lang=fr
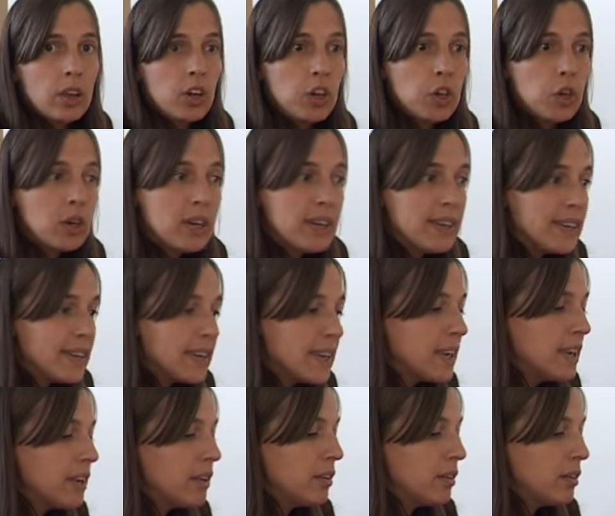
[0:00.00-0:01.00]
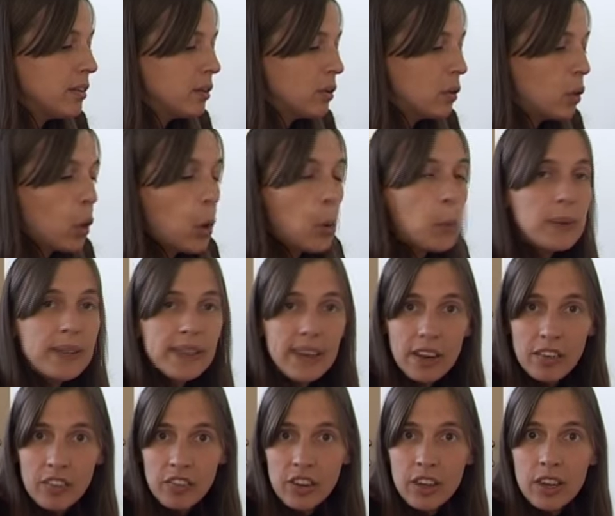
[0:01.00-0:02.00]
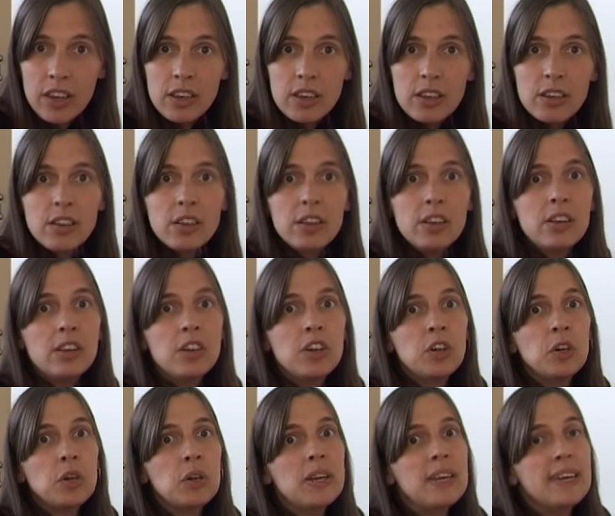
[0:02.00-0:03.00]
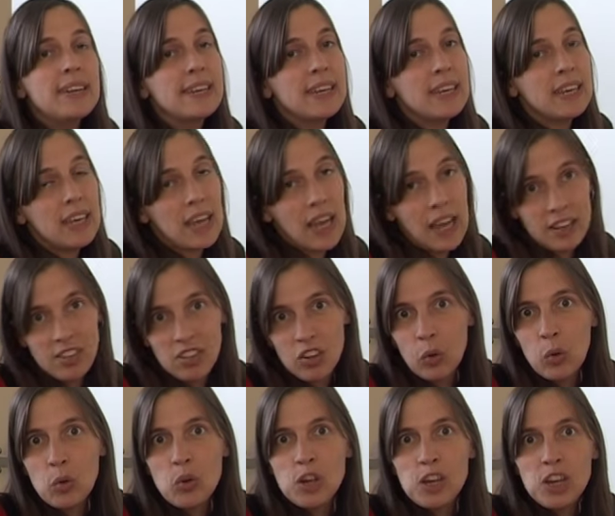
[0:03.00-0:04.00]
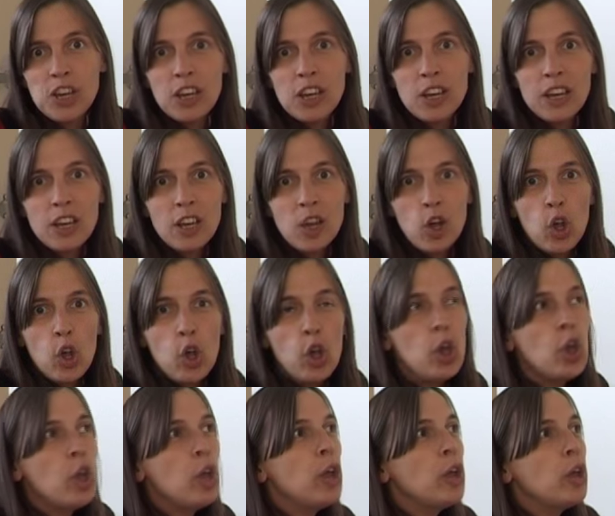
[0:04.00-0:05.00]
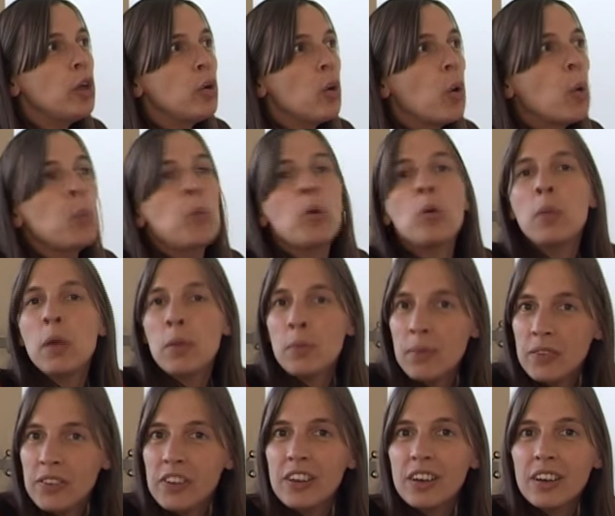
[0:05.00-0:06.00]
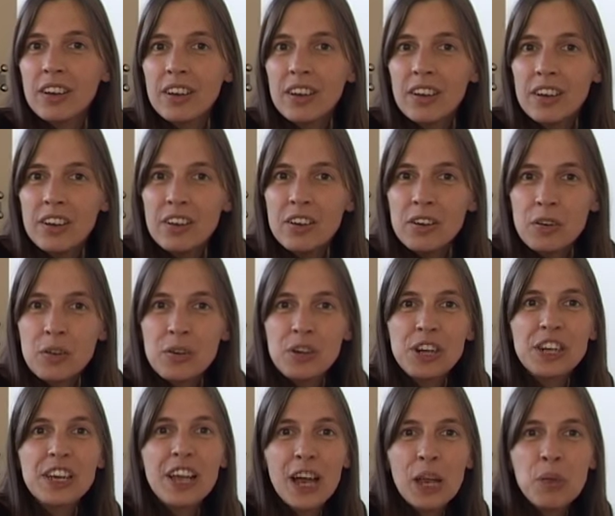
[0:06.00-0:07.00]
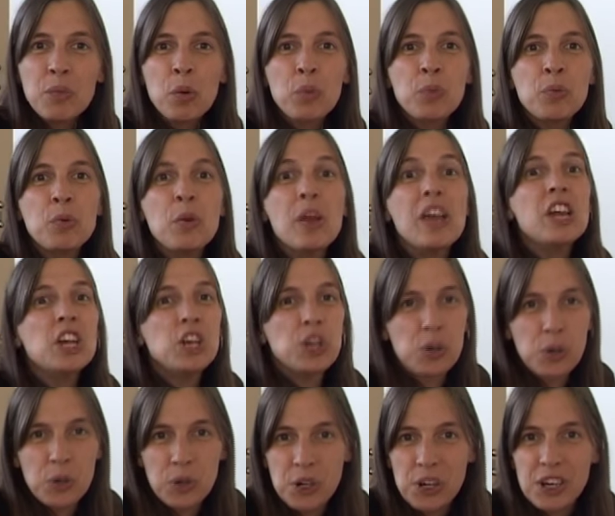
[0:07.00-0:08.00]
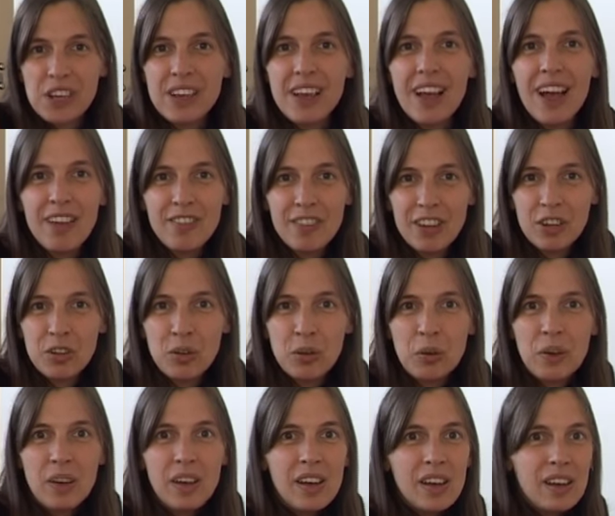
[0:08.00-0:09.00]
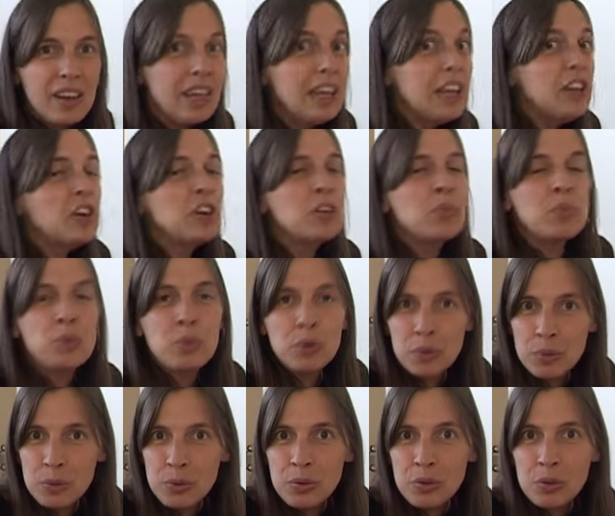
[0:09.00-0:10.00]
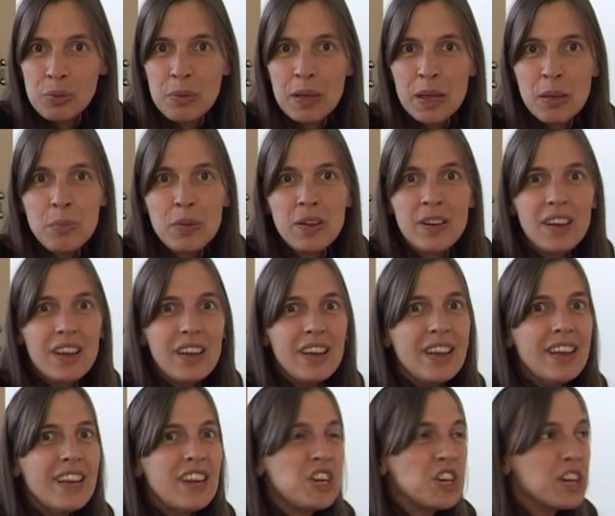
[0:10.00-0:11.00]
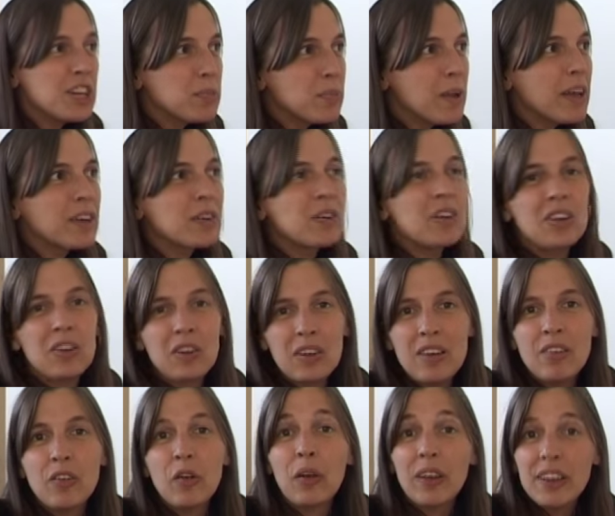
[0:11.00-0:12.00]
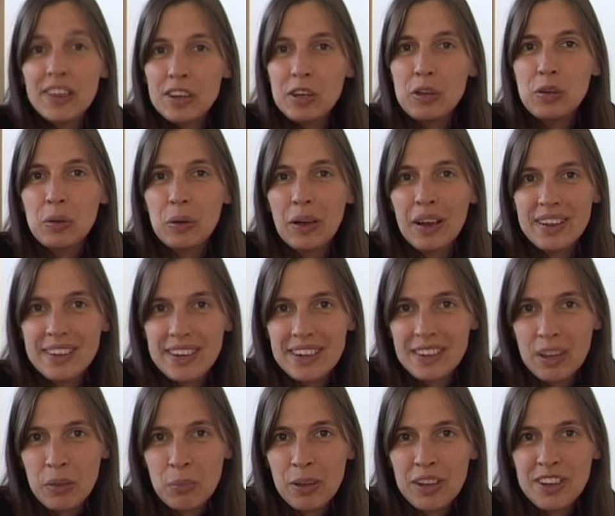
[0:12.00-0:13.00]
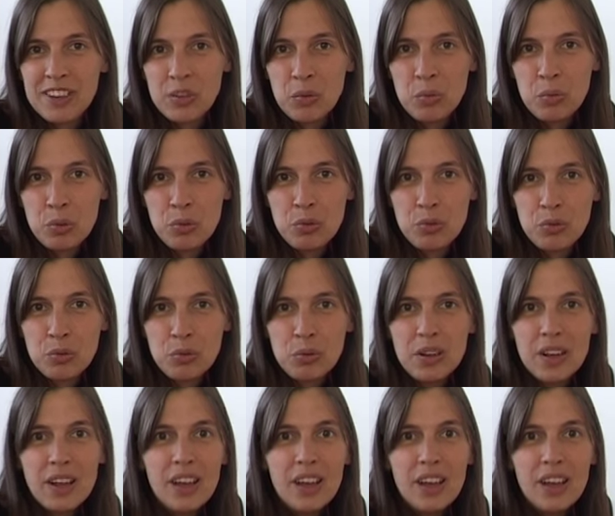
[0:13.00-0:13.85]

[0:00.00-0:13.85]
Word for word: Je les ai observés, je les ai interrogés et on peut même dire que j'ai carrément pu échanger avec eux. Ils donnent beaucoup d'eux-mêmes et j'espère que ce livre restituera cette impression pour vous.